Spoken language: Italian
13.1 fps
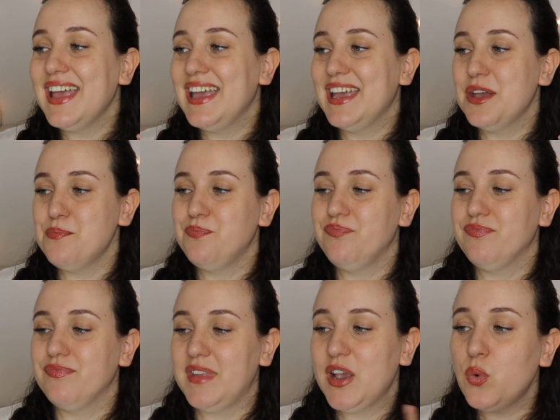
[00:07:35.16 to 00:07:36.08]
E, ehm,
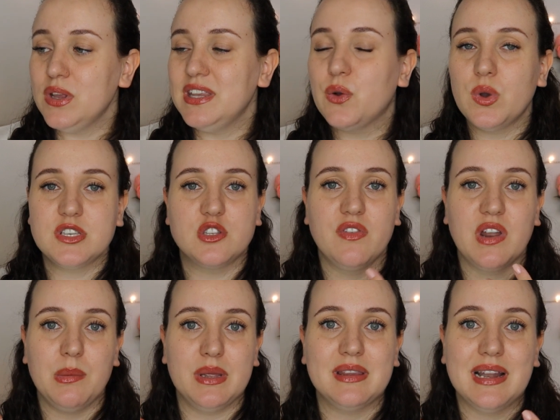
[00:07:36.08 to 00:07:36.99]
e quindi questo
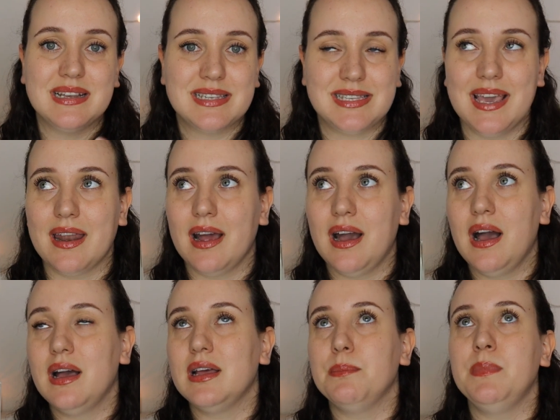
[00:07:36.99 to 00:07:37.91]
veramente la
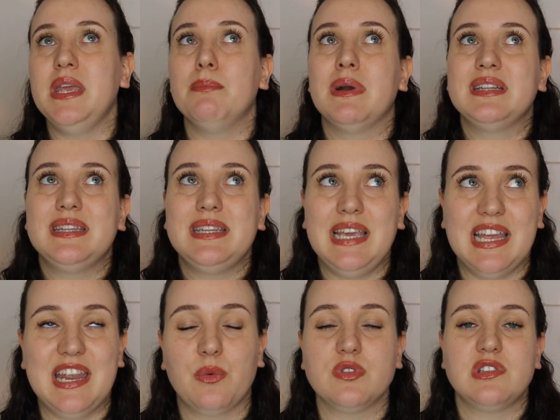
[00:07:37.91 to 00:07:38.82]
sera mi
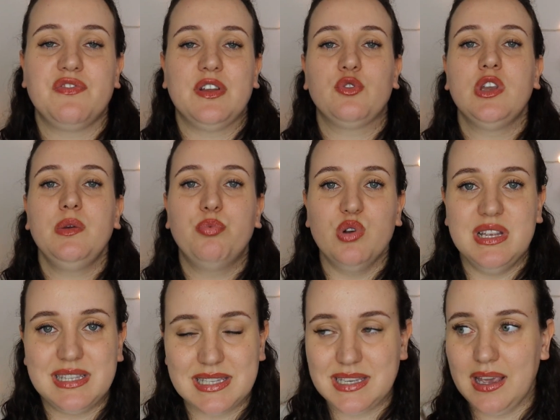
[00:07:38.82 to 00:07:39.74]
mantiene questo effetto di
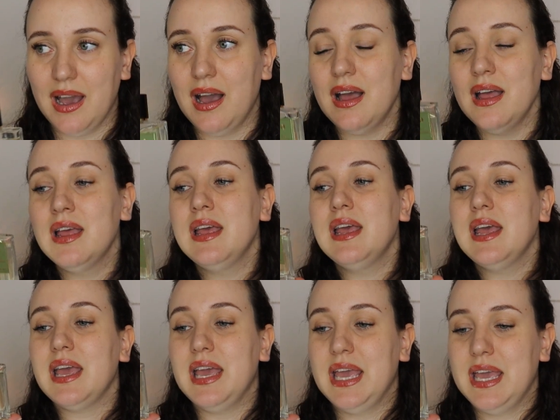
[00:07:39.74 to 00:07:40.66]
pulizia
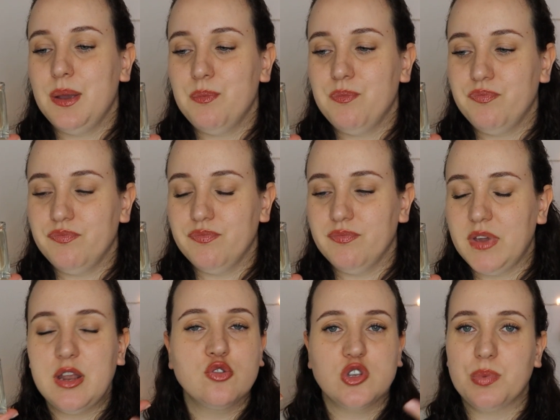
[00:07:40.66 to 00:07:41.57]
e, ehm,
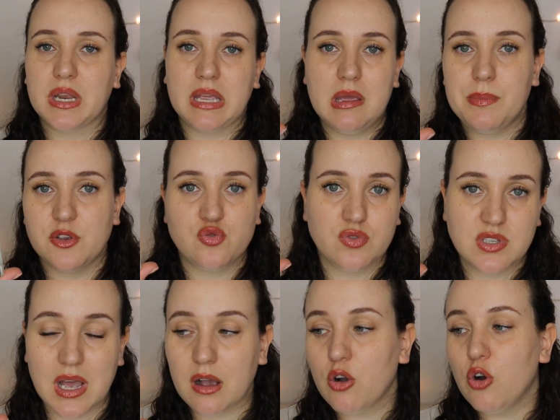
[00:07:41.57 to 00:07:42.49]
e non so perché mi piace un
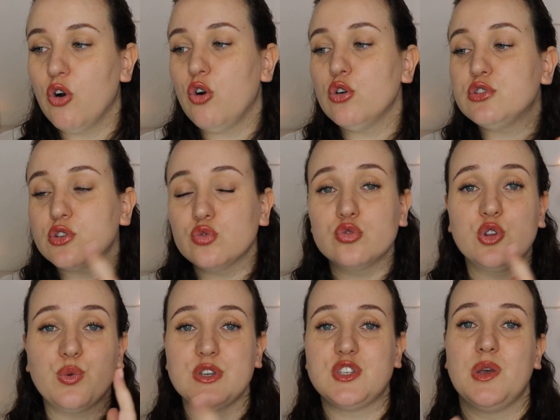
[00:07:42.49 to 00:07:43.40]
sacco.
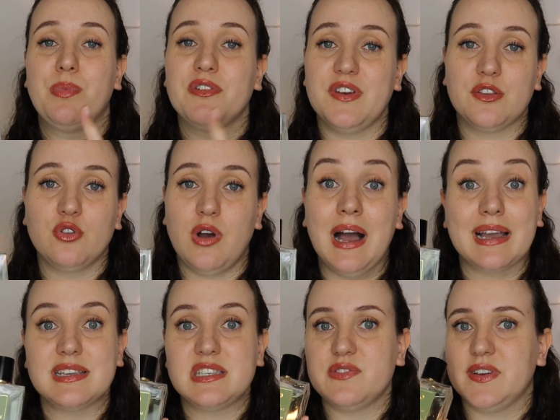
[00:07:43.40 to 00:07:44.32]
Oltretutto questo è perfetto
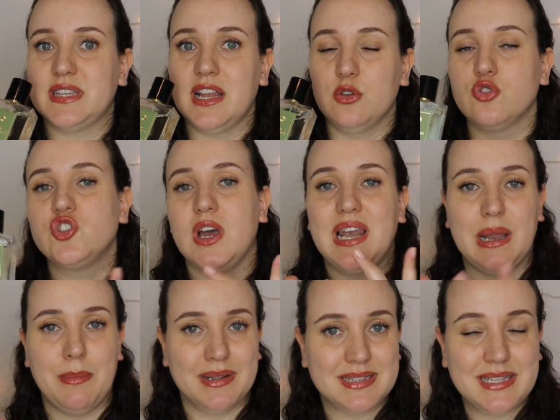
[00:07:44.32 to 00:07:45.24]
anche se fate la doccia
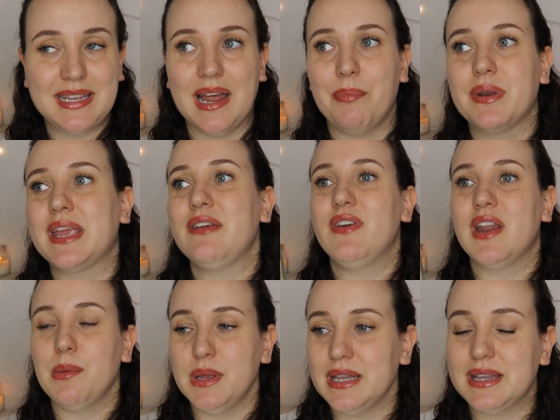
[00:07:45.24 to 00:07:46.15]
la mattina perché
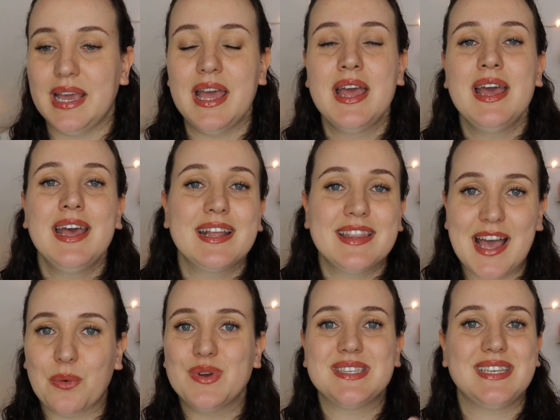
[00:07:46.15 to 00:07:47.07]
veramente
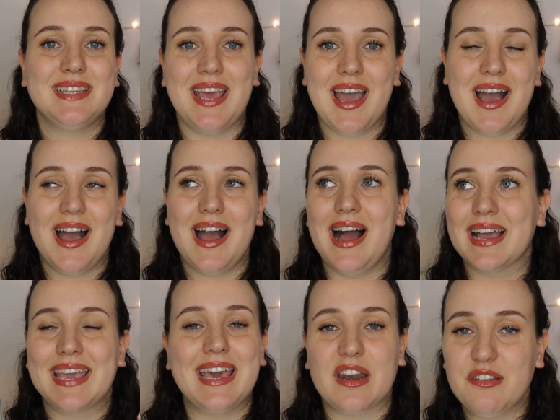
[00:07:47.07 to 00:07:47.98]
dà quest'idea
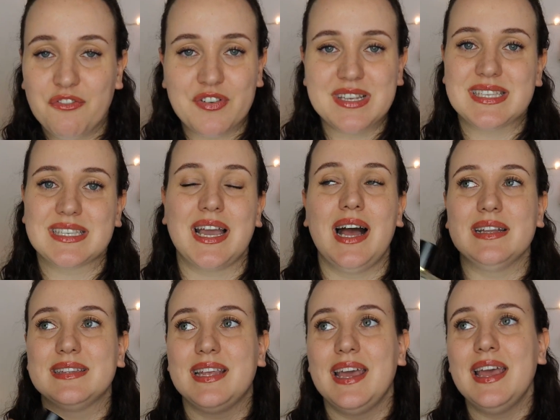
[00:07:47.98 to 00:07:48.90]
anche
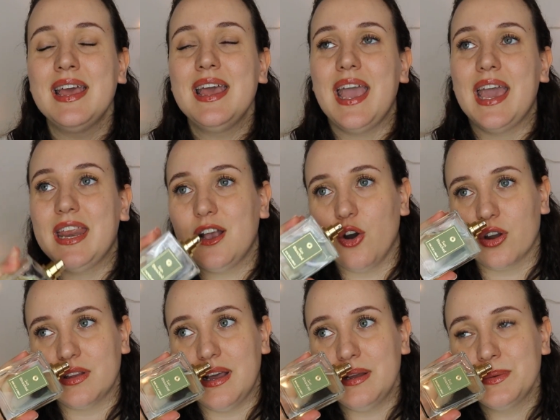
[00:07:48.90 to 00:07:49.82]
rinfrescante e
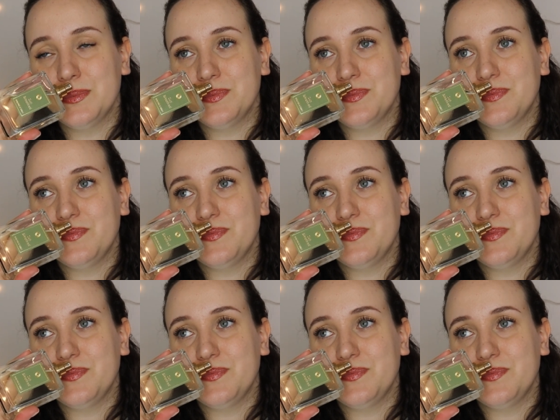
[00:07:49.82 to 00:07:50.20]
ricorda